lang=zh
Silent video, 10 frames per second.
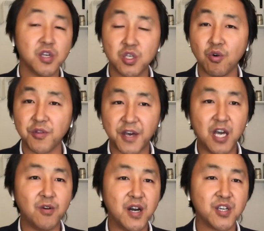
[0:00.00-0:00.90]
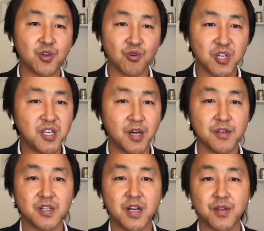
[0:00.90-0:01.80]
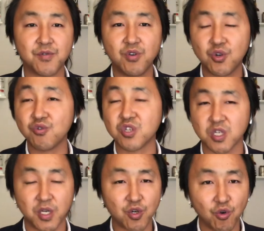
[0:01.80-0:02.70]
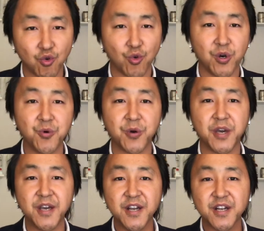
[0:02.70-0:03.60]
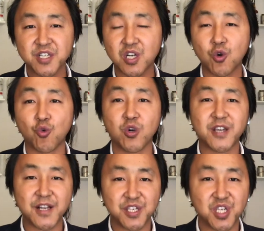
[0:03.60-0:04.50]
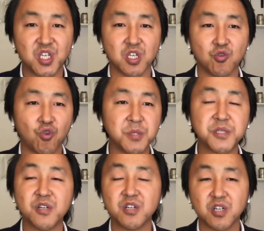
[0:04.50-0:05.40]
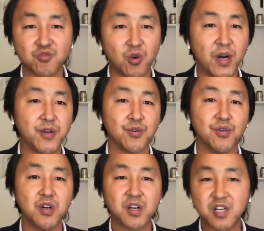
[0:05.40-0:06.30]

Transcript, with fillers: 有才华、有理想的人，最终只能够沦为这个国家机器的螺丝钉和润滑油，